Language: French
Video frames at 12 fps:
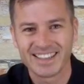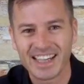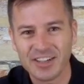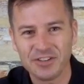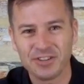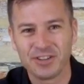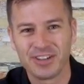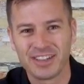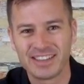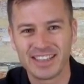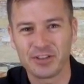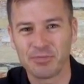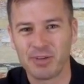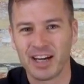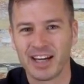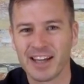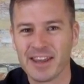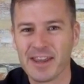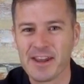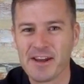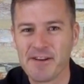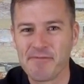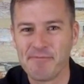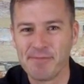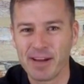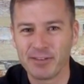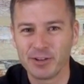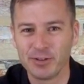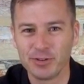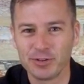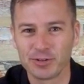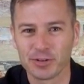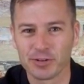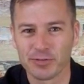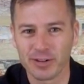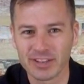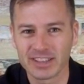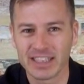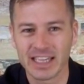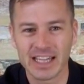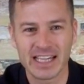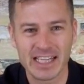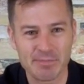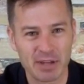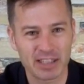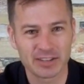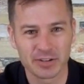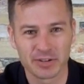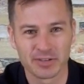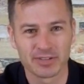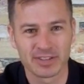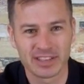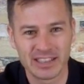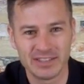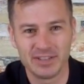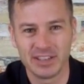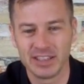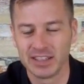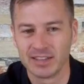Salut, c'est Thomas. Bienvenue sur Français Immersion TV.